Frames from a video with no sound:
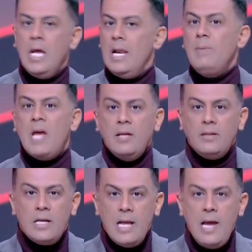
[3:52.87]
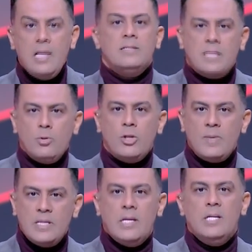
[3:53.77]
لا بيعطل الاهلي ثبت
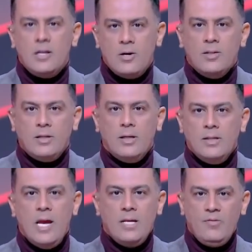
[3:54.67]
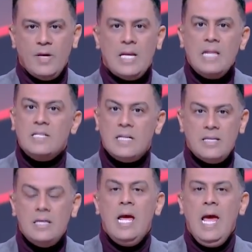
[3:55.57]
بالدليل القاطع يعني في خلال
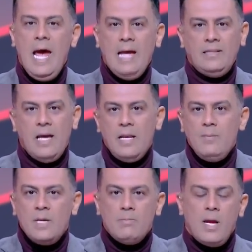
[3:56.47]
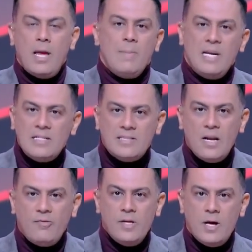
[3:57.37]
سنتين حتى انا يمكن ما كملناش
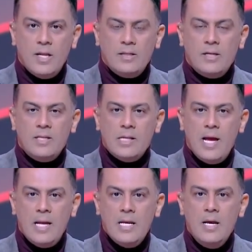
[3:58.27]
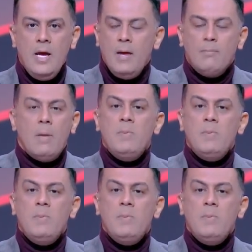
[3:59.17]
سنه في قناه النادي الاهلي ما